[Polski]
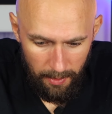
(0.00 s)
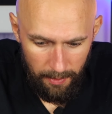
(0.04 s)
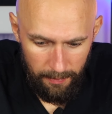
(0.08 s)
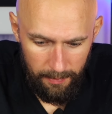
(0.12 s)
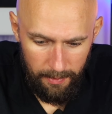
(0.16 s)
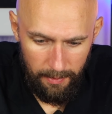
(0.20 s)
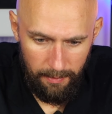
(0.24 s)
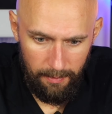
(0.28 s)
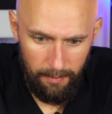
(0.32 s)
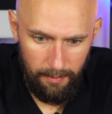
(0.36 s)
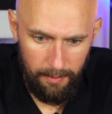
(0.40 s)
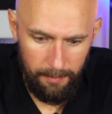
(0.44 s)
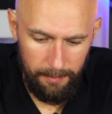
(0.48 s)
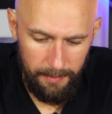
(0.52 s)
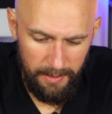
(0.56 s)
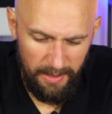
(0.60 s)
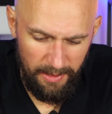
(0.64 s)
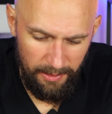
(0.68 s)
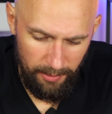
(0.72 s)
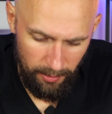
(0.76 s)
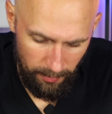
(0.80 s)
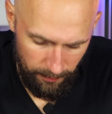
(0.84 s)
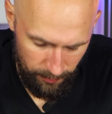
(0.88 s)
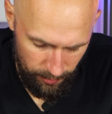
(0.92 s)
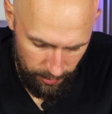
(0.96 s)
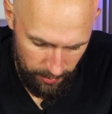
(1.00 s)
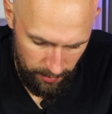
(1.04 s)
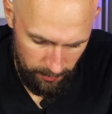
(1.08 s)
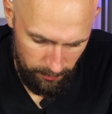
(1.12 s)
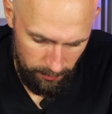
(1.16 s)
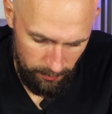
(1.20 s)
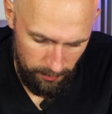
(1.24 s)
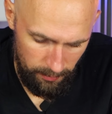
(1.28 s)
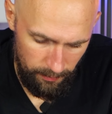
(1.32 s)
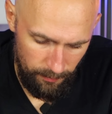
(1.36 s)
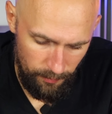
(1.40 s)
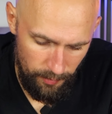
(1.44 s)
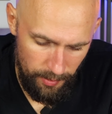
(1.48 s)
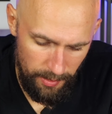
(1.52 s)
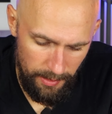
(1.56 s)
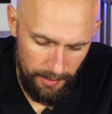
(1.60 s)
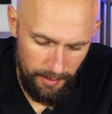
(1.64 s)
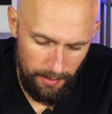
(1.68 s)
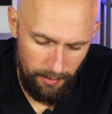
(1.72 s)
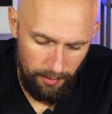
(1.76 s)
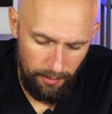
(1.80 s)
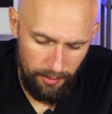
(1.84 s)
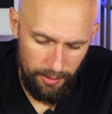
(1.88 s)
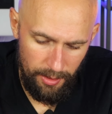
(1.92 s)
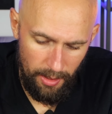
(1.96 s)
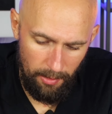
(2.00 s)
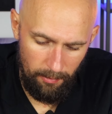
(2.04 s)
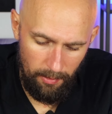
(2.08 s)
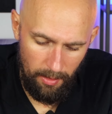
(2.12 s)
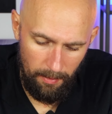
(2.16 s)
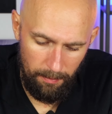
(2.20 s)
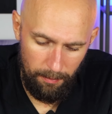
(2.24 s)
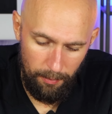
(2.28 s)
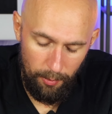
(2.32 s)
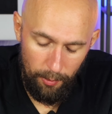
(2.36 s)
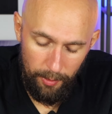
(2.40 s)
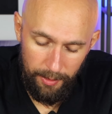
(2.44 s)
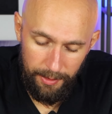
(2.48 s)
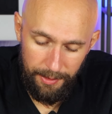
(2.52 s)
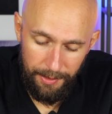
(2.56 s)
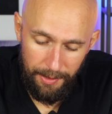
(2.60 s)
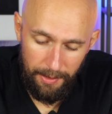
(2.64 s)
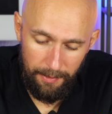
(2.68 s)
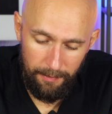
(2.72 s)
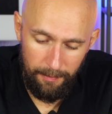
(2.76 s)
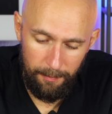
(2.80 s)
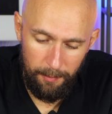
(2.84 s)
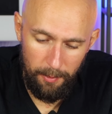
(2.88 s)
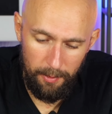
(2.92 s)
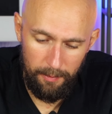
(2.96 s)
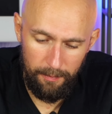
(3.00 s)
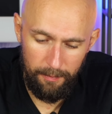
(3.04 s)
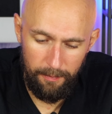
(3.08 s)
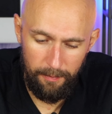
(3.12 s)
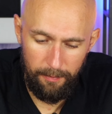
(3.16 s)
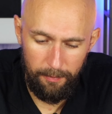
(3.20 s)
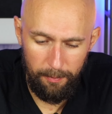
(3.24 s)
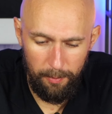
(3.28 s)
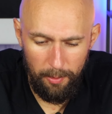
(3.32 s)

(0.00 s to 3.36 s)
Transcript: Więc tym najnowszym wszystko działa płynnie w,